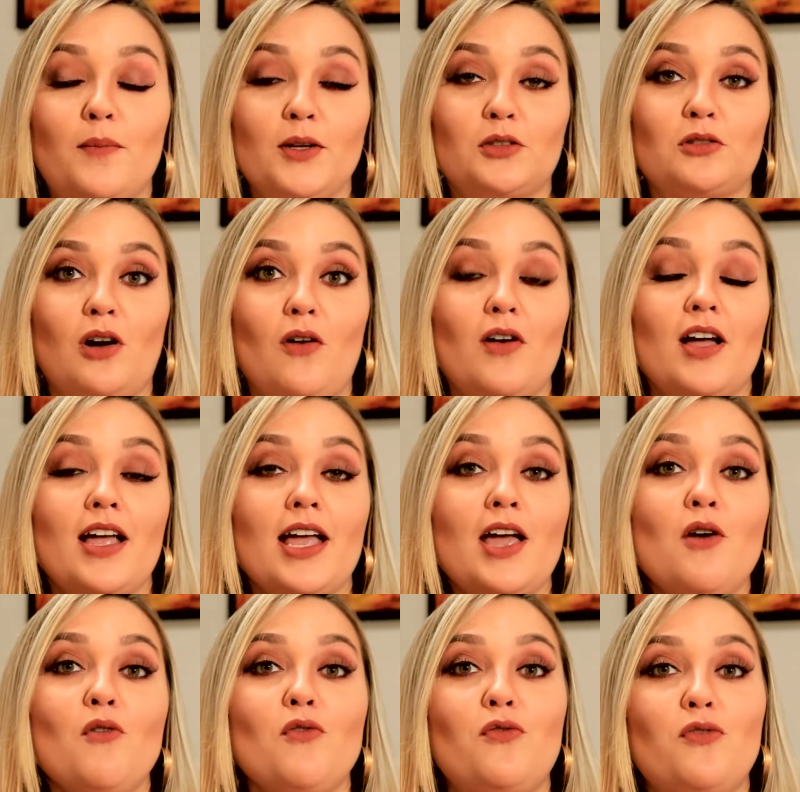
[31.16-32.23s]
pessoal,
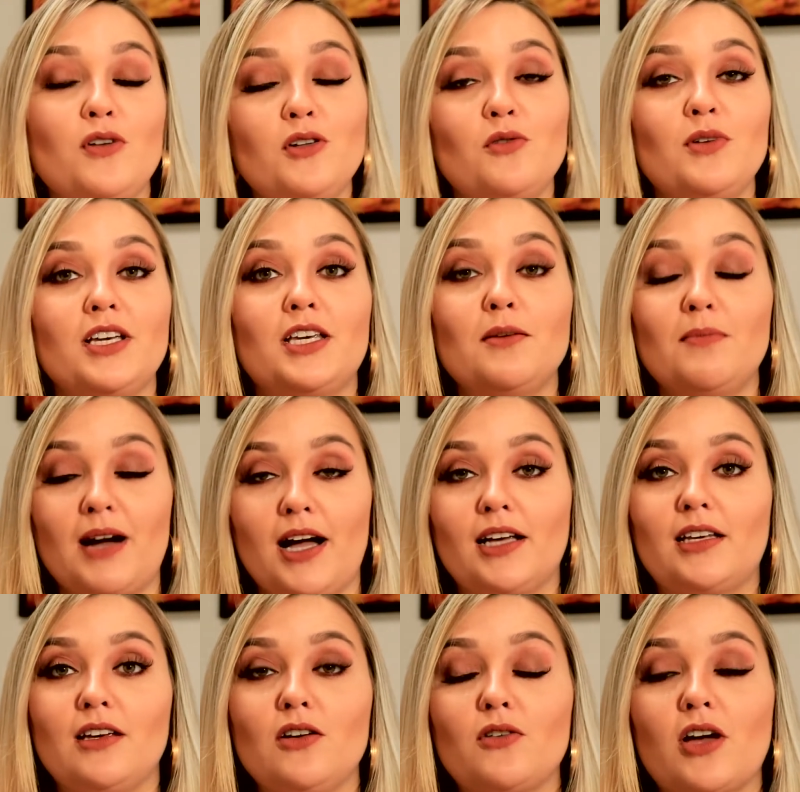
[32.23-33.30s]
eu fui no
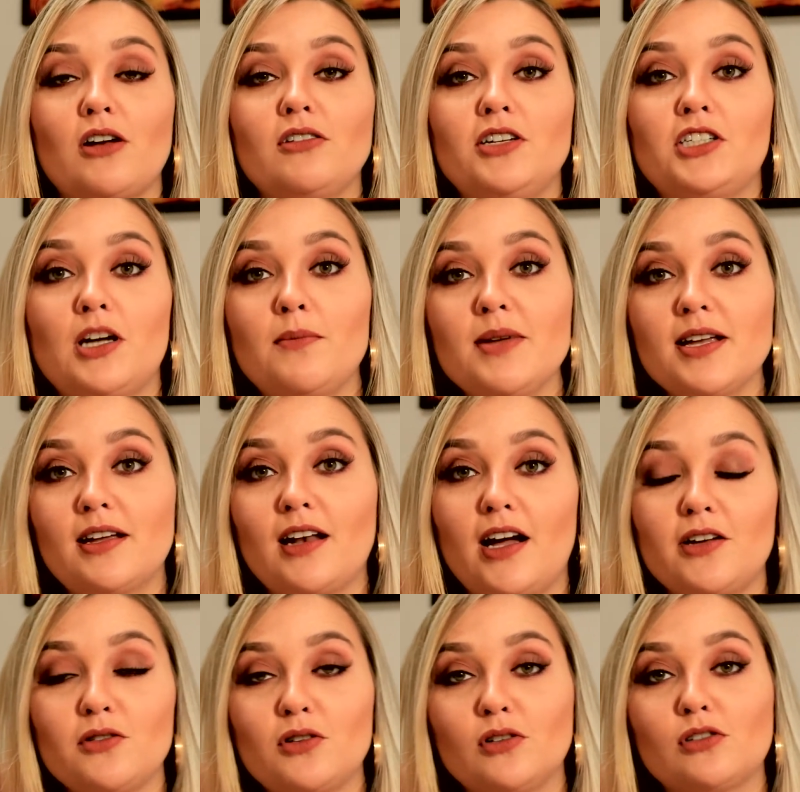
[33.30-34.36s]
Wikimac, eu quero deixar bem
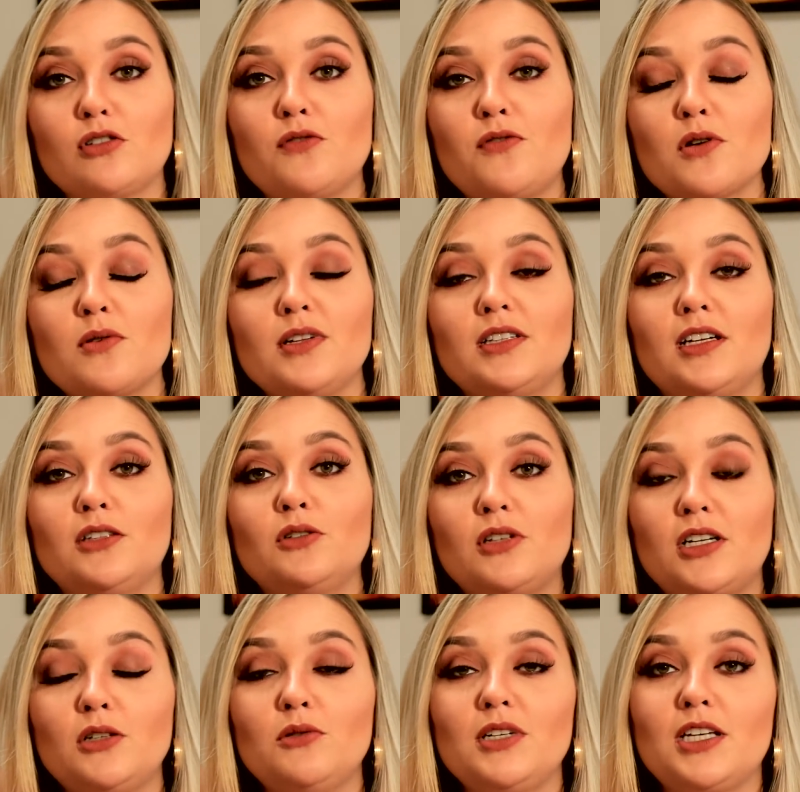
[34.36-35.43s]
claro que eu sou
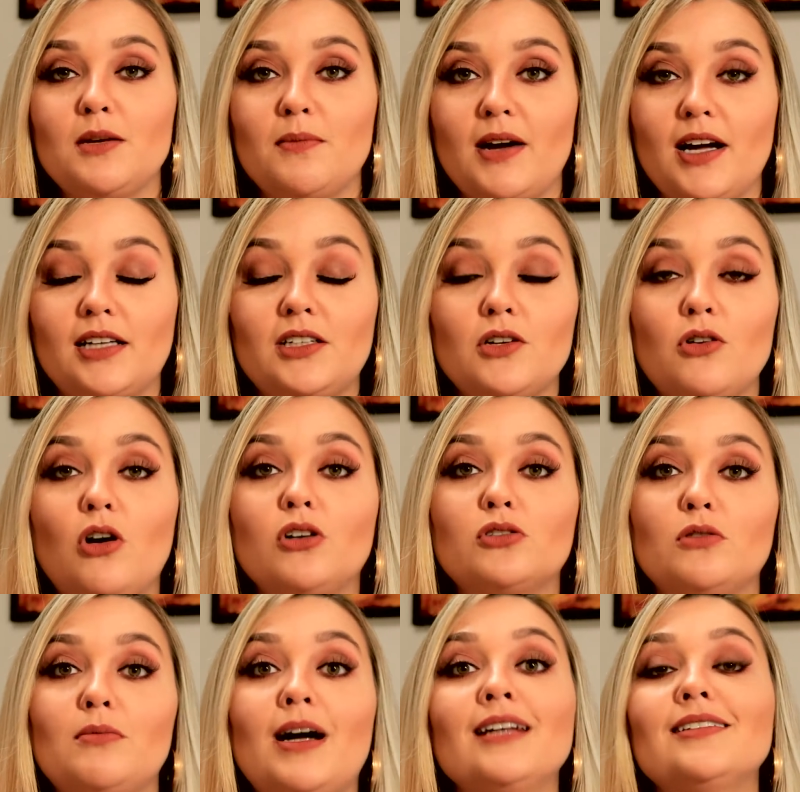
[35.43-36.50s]
frequentadora do Wikimac,
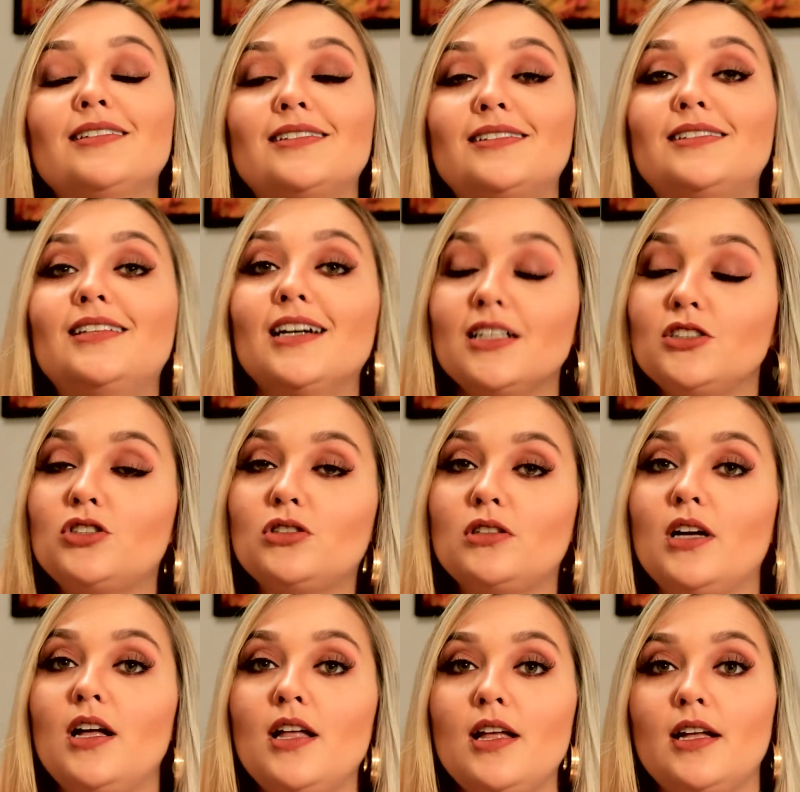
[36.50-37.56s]
gosto bastante da,